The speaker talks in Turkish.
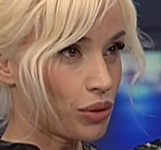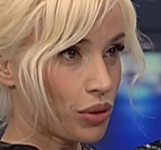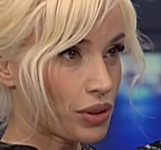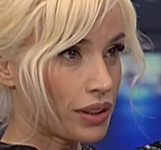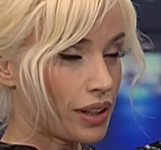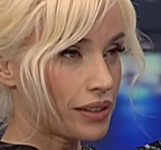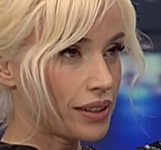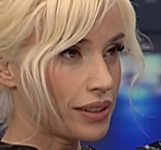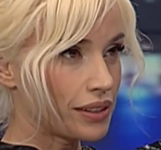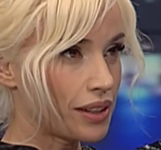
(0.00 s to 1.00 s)
96
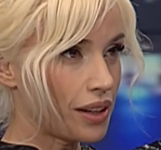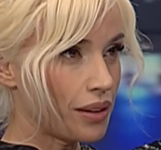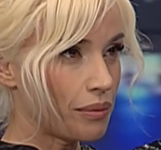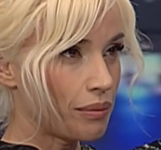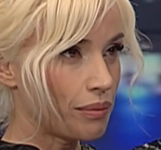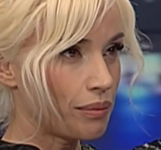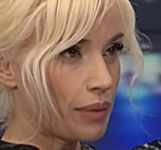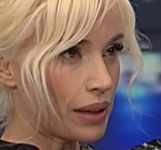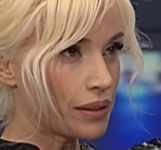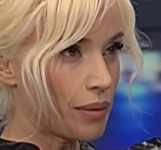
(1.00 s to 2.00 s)
yılında
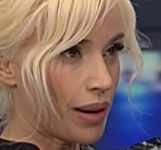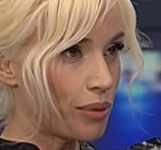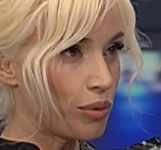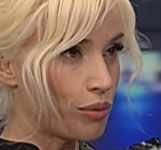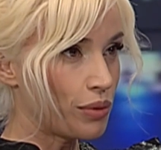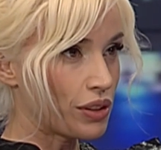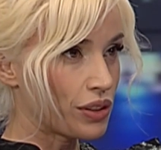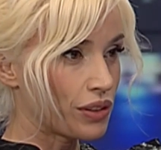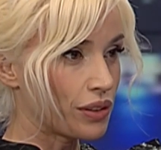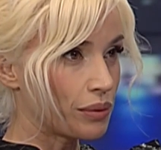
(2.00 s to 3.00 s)
Bey Adam albümümle
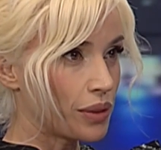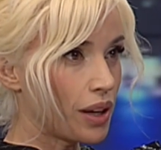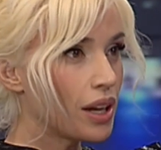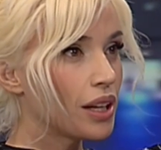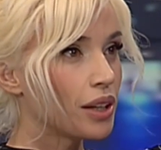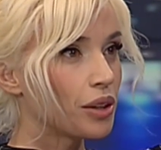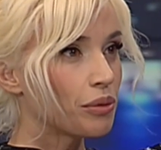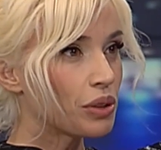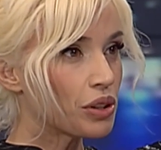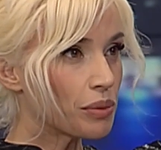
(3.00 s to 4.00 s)
çıktığımda
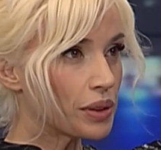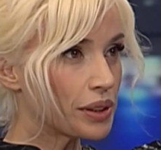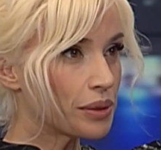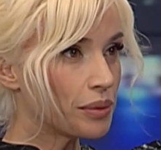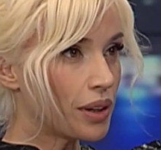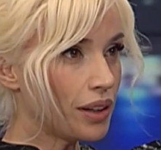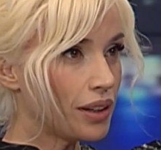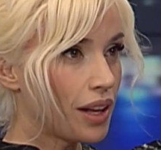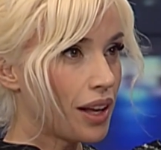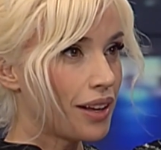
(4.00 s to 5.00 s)
pijamalarımla
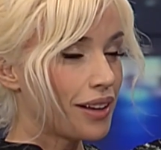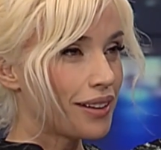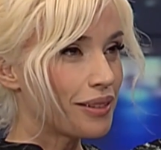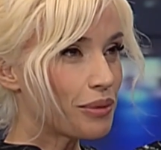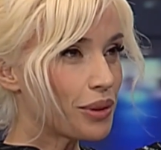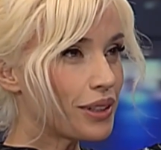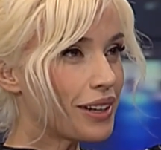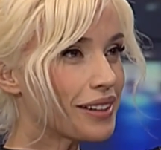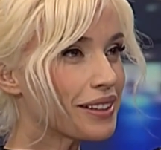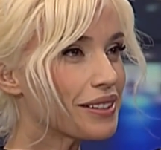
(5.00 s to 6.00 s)
Böyle
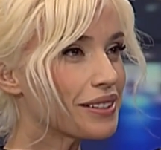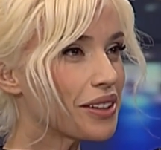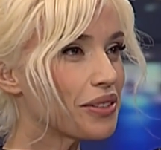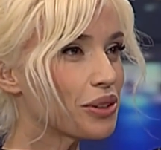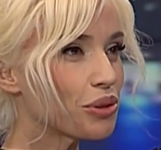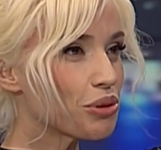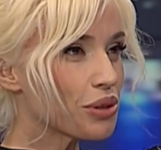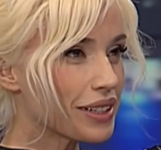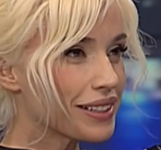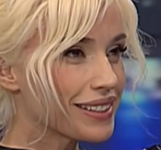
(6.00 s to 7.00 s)
herkesin Ay evinin
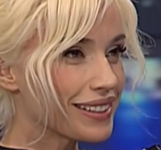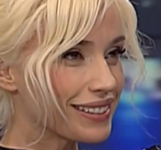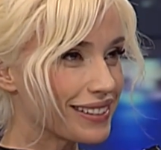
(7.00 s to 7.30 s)
küçük kızı